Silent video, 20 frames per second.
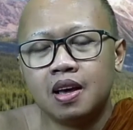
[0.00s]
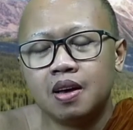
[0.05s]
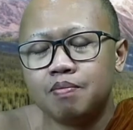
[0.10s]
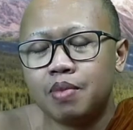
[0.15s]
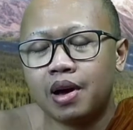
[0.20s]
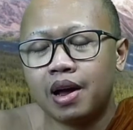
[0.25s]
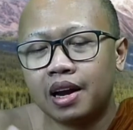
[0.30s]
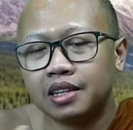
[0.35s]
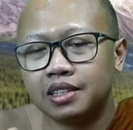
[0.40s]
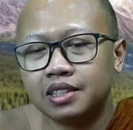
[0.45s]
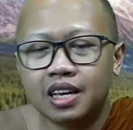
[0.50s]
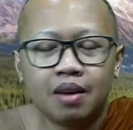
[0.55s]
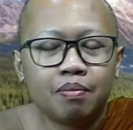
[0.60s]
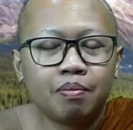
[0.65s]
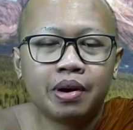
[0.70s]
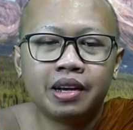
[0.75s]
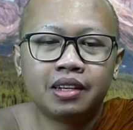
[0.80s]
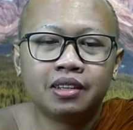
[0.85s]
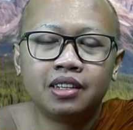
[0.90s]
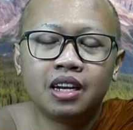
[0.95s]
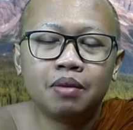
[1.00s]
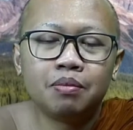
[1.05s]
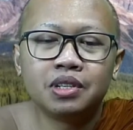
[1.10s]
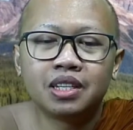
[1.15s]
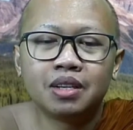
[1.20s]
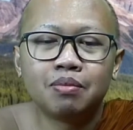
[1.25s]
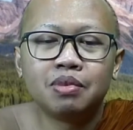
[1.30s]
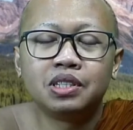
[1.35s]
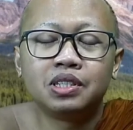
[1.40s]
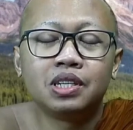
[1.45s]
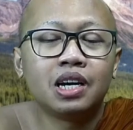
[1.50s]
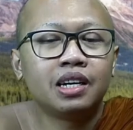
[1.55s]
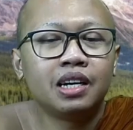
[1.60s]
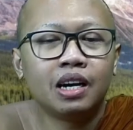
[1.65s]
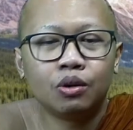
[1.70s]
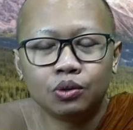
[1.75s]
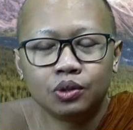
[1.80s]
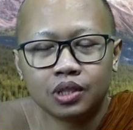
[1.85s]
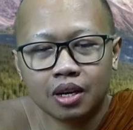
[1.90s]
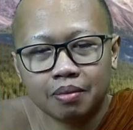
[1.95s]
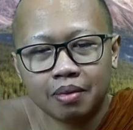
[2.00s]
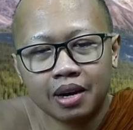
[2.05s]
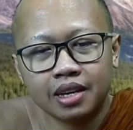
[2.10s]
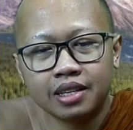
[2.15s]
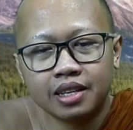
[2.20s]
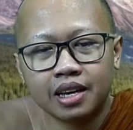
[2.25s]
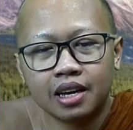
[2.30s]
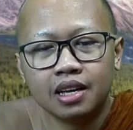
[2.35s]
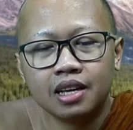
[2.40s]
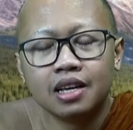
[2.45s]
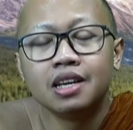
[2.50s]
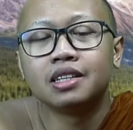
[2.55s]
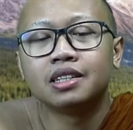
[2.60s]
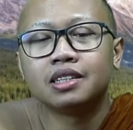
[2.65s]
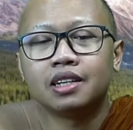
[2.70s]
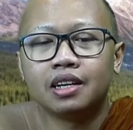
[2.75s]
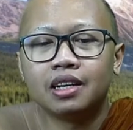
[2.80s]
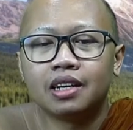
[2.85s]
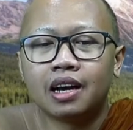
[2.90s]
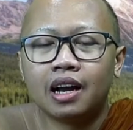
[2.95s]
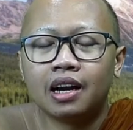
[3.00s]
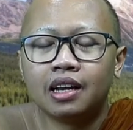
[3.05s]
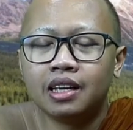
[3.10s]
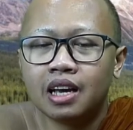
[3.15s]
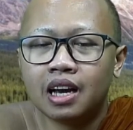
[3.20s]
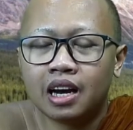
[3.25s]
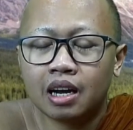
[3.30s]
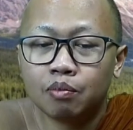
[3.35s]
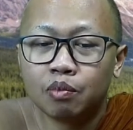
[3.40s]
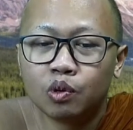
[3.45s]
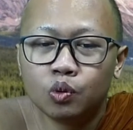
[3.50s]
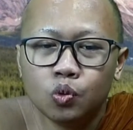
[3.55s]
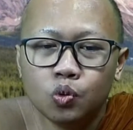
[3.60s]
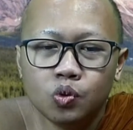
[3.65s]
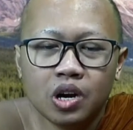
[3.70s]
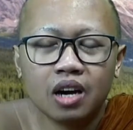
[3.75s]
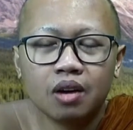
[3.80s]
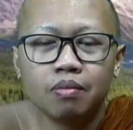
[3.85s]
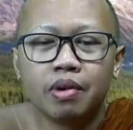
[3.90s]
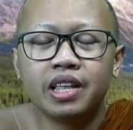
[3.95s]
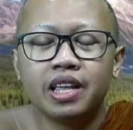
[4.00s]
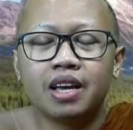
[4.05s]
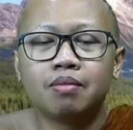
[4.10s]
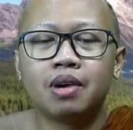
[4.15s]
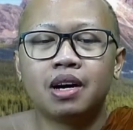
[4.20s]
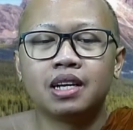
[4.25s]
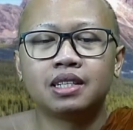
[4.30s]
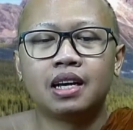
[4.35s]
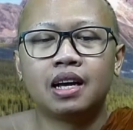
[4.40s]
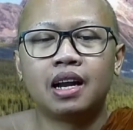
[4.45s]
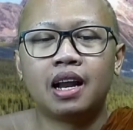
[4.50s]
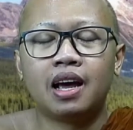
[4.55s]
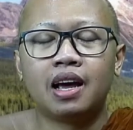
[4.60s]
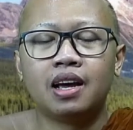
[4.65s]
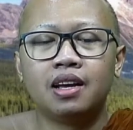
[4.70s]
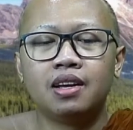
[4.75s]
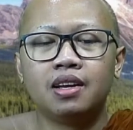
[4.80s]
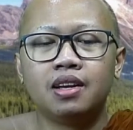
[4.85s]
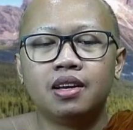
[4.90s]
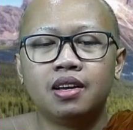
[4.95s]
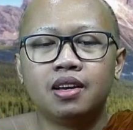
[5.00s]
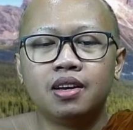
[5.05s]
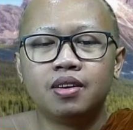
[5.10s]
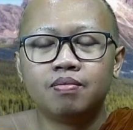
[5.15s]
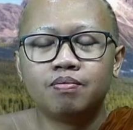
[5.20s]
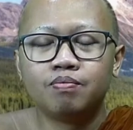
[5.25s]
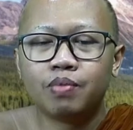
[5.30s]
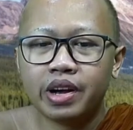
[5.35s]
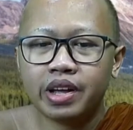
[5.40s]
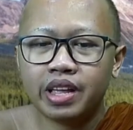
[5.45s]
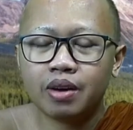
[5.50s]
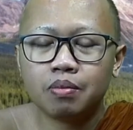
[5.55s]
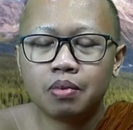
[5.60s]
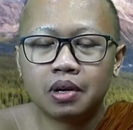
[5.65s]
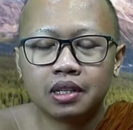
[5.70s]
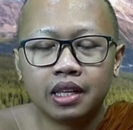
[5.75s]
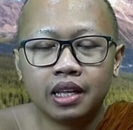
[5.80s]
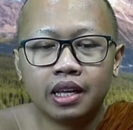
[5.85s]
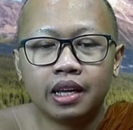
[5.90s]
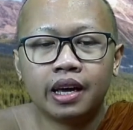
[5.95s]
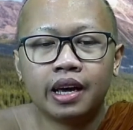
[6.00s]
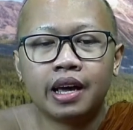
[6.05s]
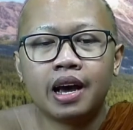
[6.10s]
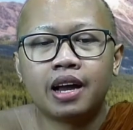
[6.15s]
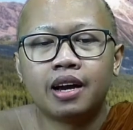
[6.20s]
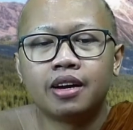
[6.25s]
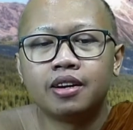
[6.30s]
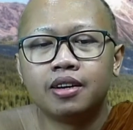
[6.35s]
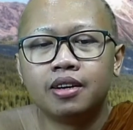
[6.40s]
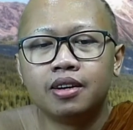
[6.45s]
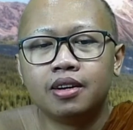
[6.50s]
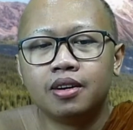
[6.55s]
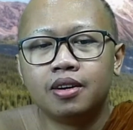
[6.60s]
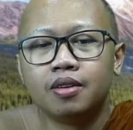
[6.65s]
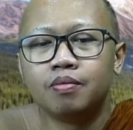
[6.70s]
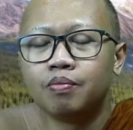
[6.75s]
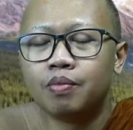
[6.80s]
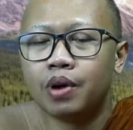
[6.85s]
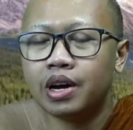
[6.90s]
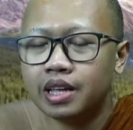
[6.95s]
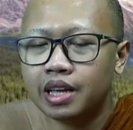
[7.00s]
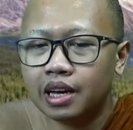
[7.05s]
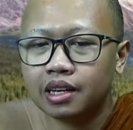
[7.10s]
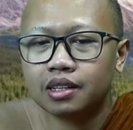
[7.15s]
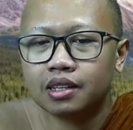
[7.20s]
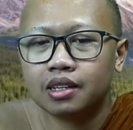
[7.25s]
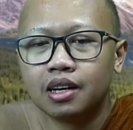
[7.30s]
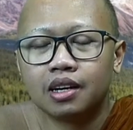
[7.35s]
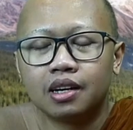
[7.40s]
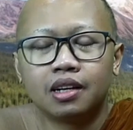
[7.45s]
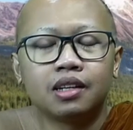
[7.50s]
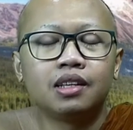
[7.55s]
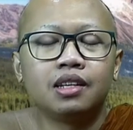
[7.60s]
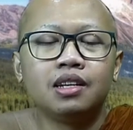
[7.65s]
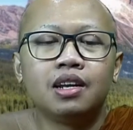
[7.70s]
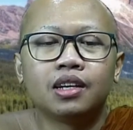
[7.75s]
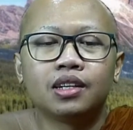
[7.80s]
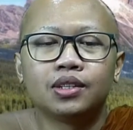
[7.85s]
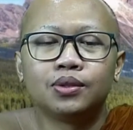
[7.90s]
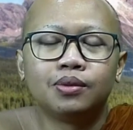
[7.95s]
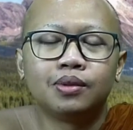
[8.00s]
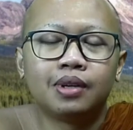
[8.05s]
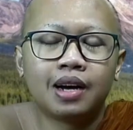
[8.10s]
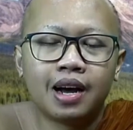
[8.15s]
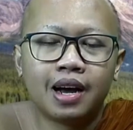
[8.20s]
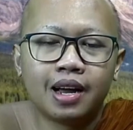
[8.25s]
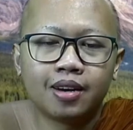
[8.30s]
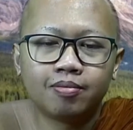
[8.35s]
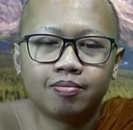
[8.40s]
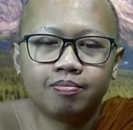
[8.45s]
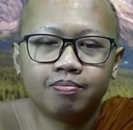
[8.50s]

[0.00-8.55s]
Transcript: Barang siapa yang tidak bisa menjaga ucapannya, seringkali ia akan mengundang banyak masalah, banyak pertikaian, banyak ketidaksukaan.